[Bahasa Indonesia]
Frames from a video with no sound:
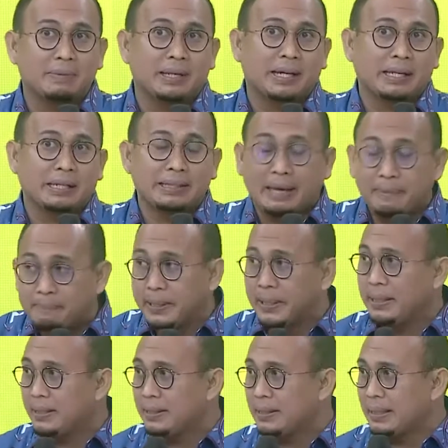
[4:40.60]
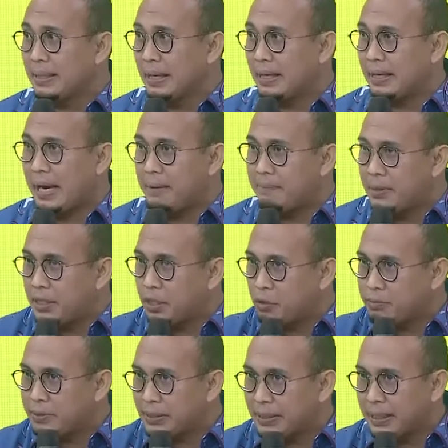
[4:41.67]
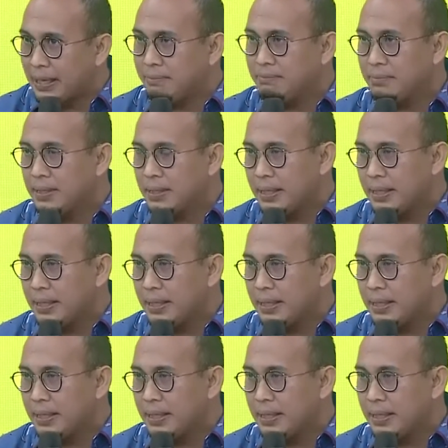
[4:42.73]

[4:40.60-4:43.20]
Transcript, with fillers: Pak Erik. Tapi ya kami di Komisi 6